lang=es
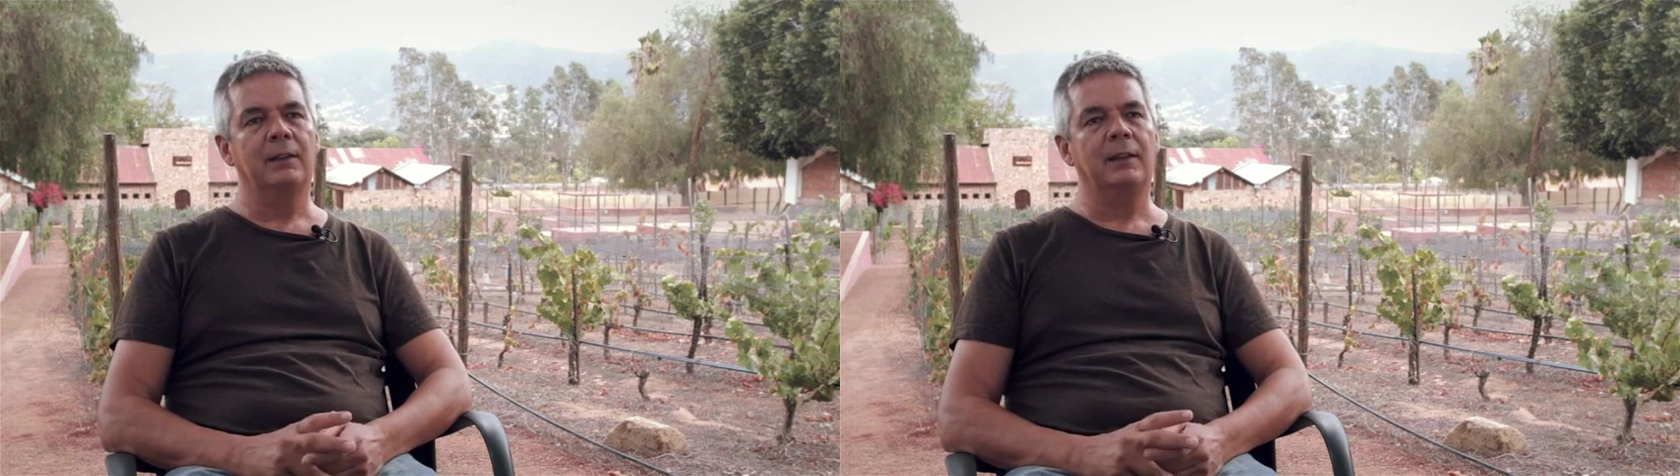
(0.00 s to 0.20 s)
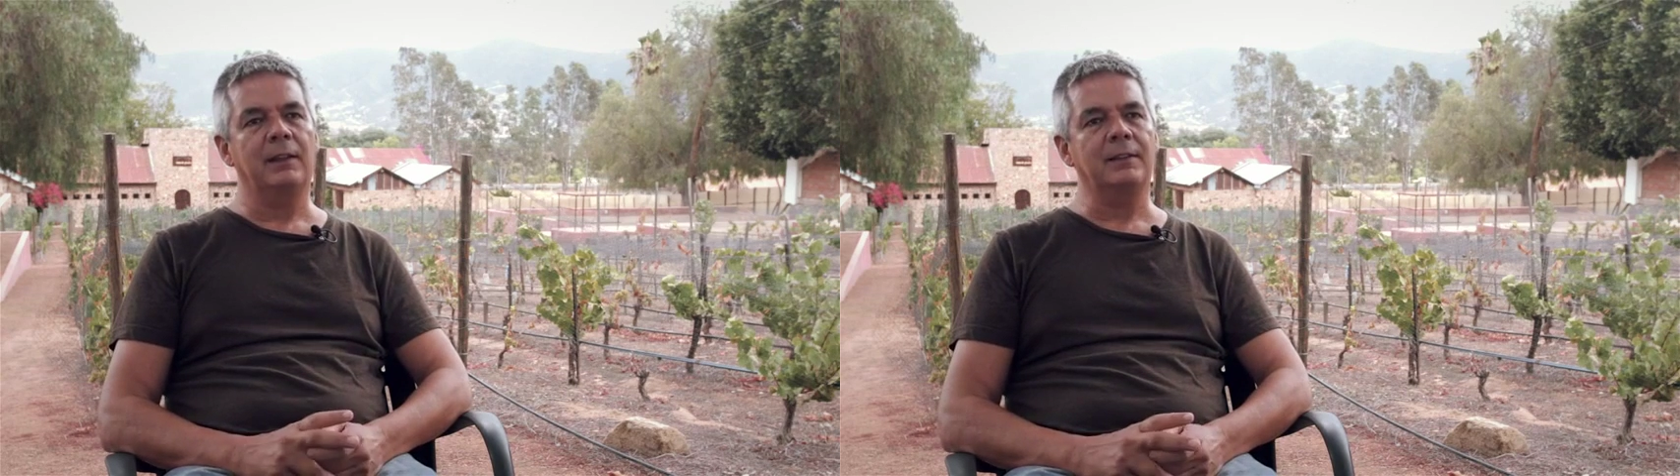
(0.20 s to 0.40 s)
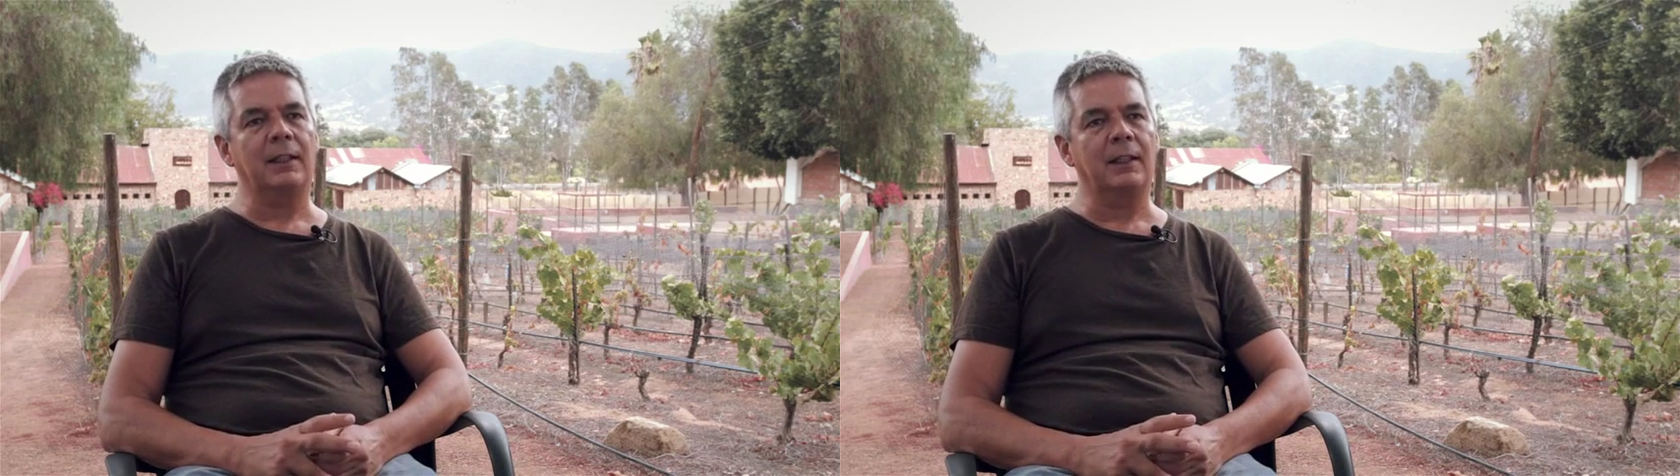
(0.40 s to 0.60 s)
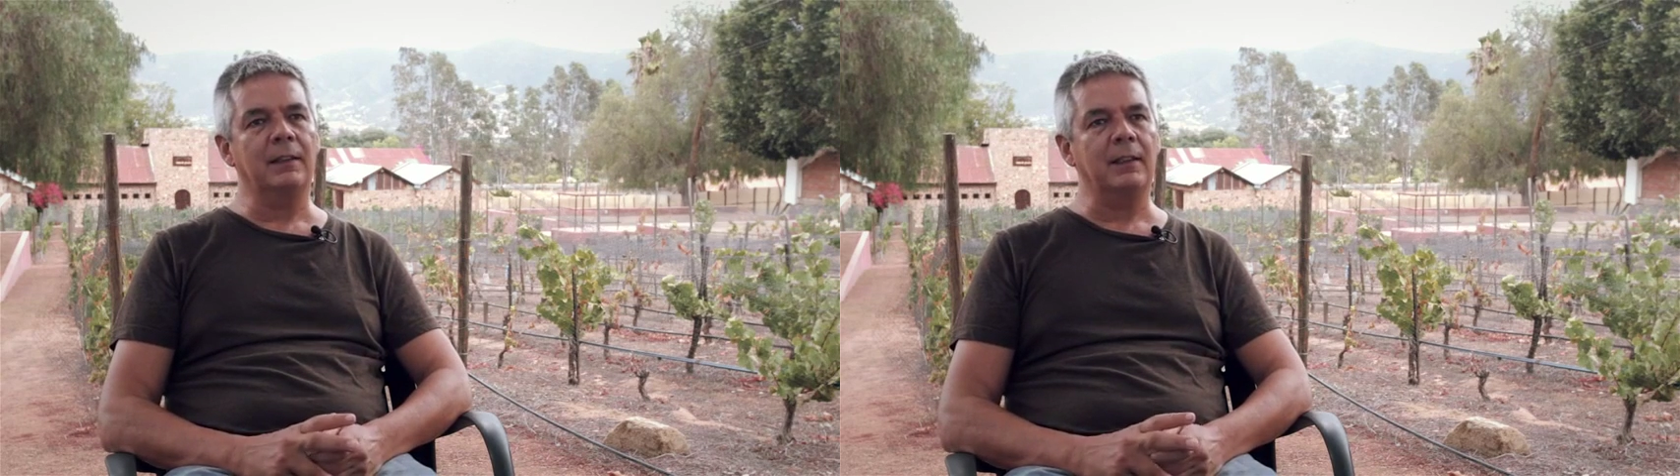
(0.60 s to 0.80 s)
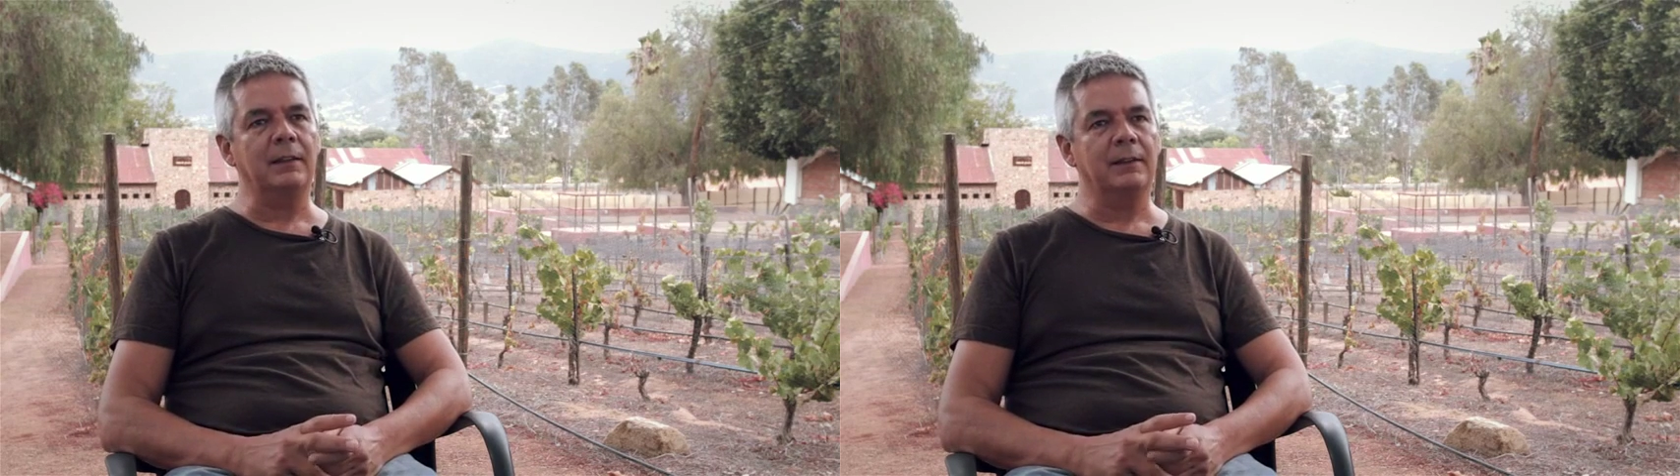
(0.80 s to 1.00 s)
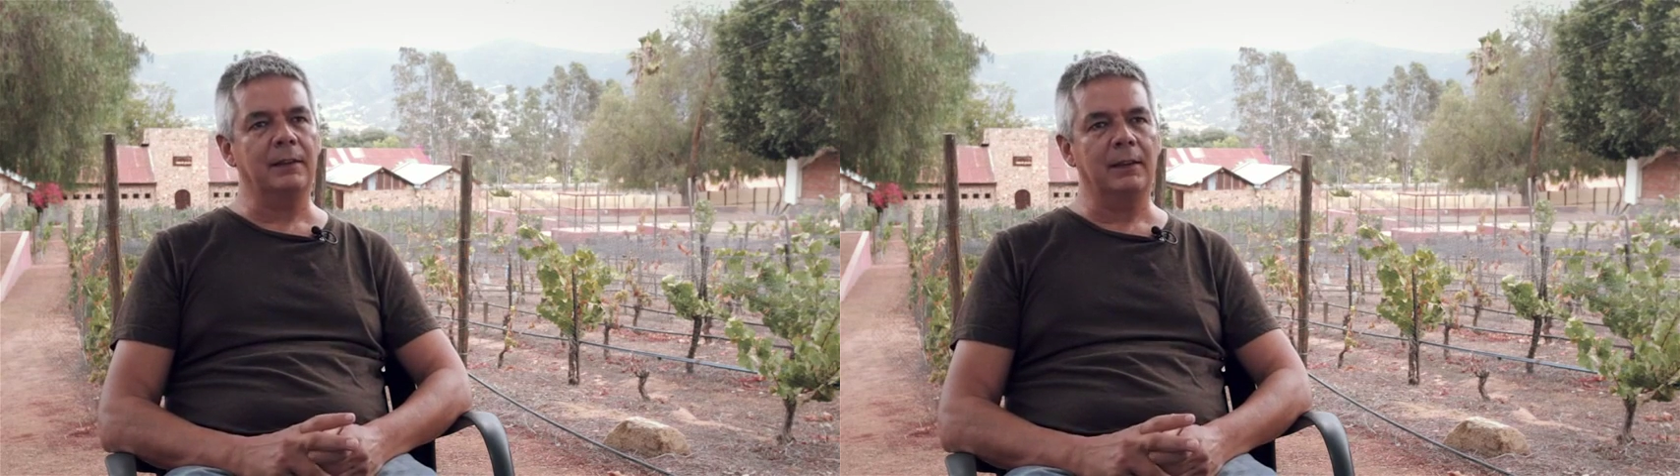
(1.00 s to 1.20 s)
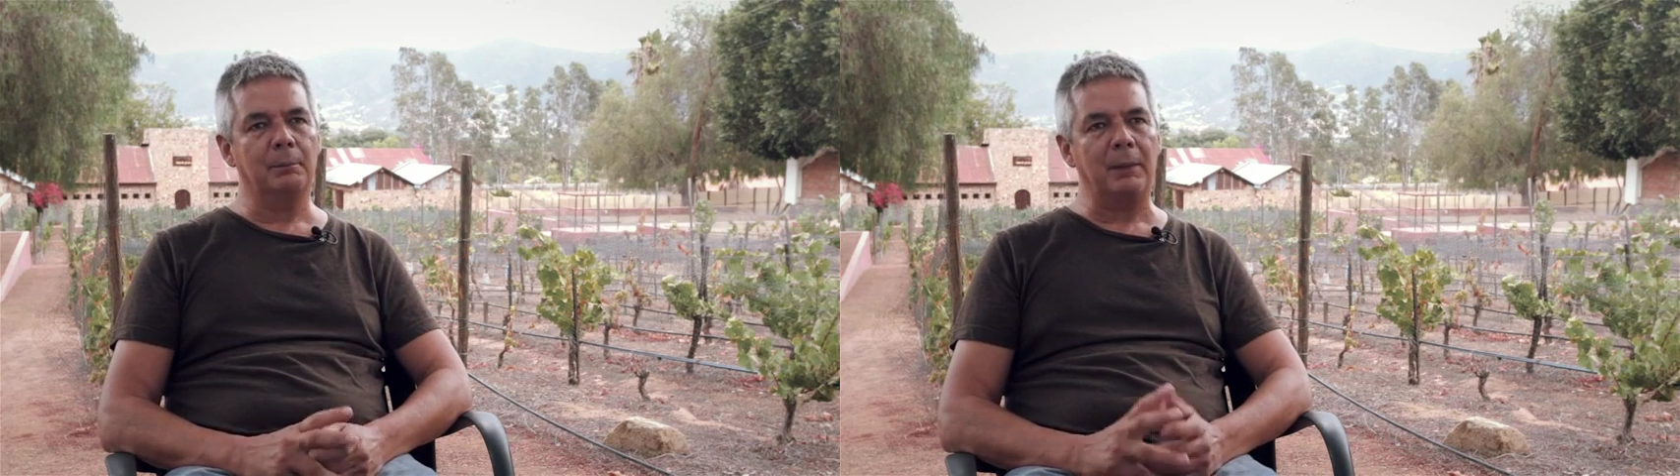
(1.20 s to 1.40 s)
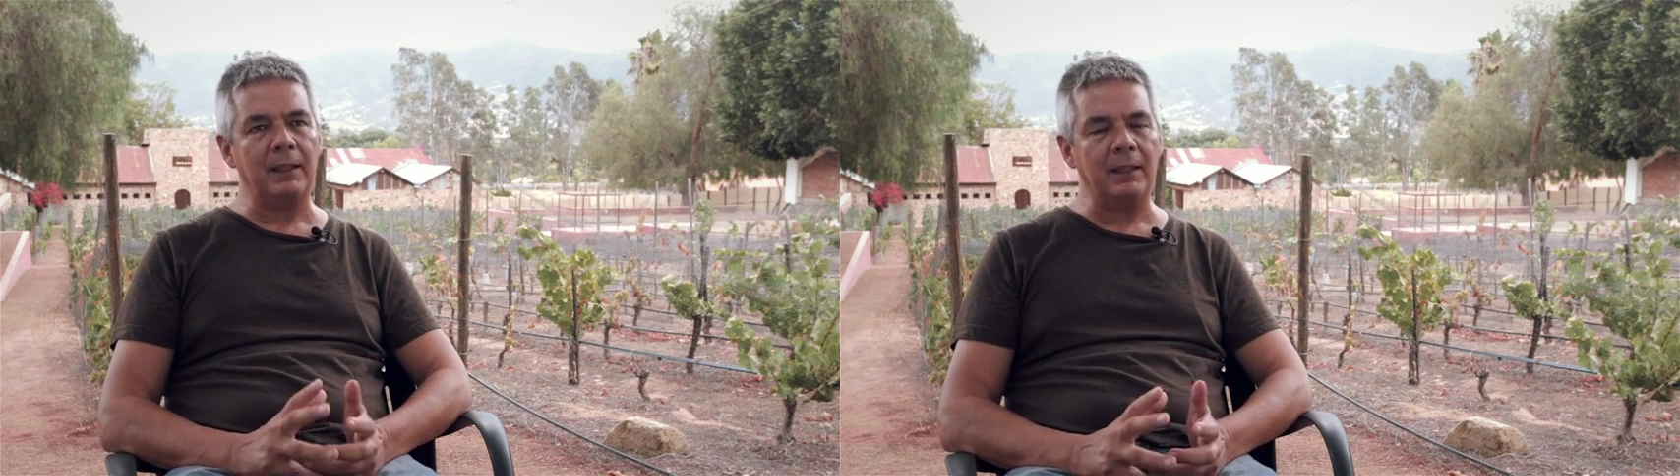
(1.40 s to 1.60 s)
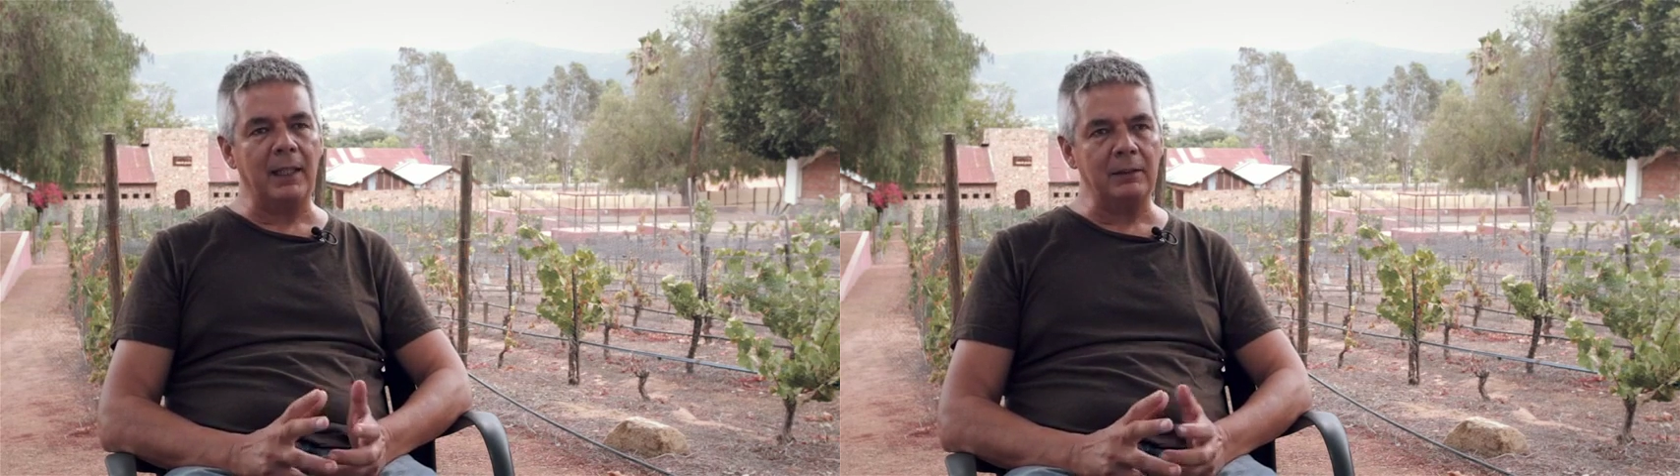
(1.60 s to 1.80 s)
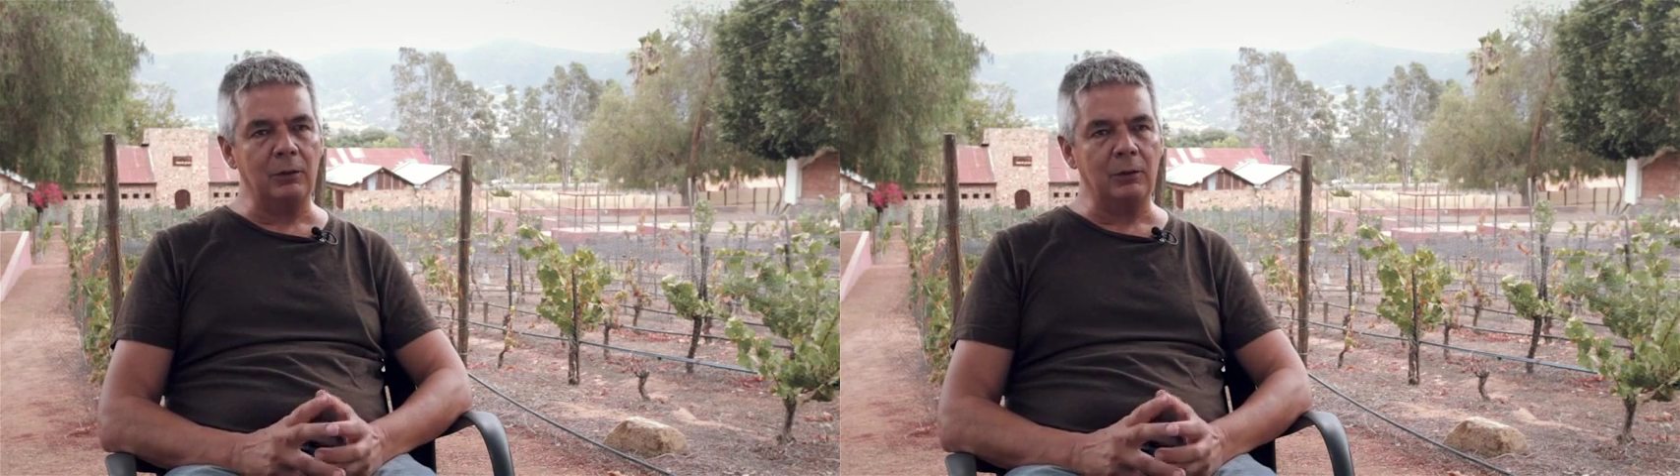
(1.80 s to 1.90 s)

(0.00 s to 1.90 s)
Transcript: distraer el, el, paladar.